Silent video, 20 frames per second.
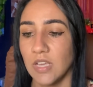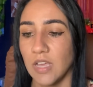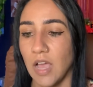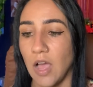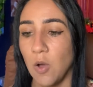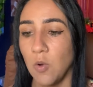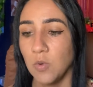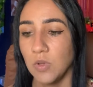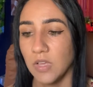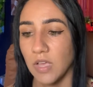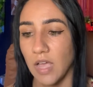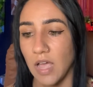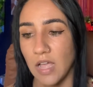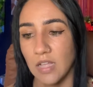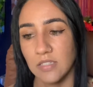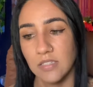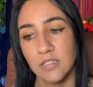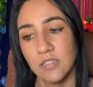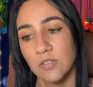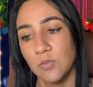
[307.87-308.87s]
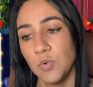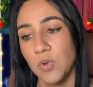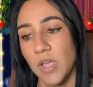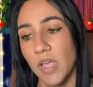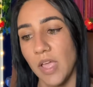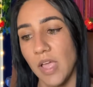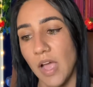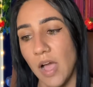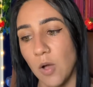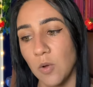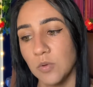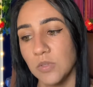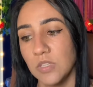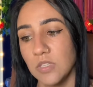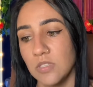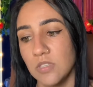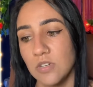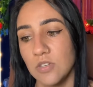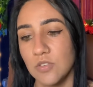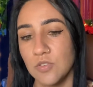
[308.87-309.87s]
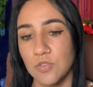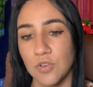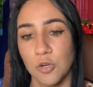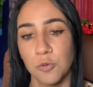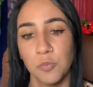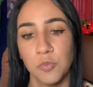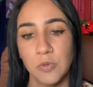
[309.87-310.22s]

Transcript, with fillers: calcada no real que transforma